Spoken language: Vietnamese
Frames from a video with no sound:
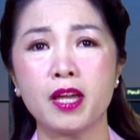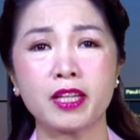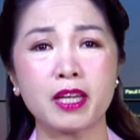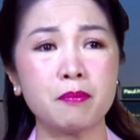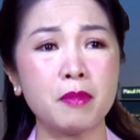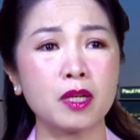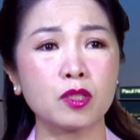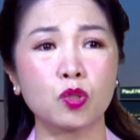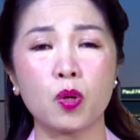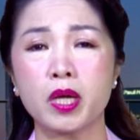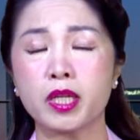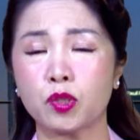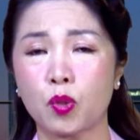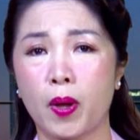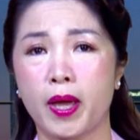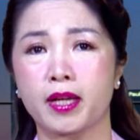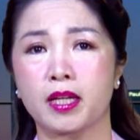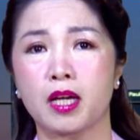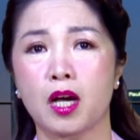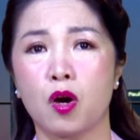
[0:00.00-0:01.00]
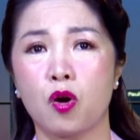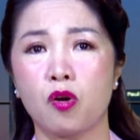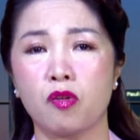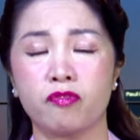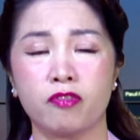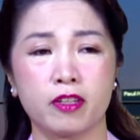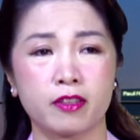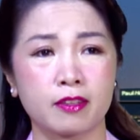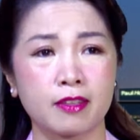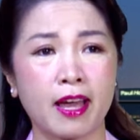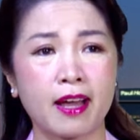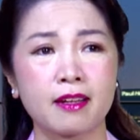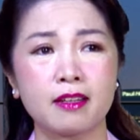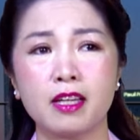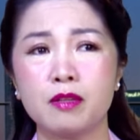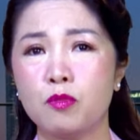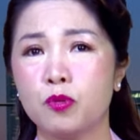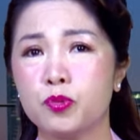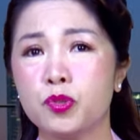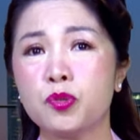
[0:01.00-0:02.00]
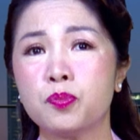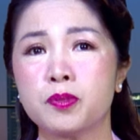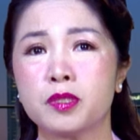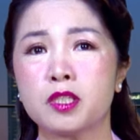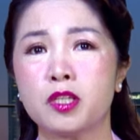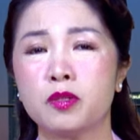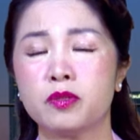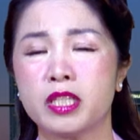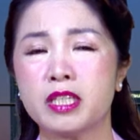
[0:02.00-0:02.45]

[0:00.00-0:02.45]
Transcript: cái mức thuế toàn cầu và tăng lên một chút xíu,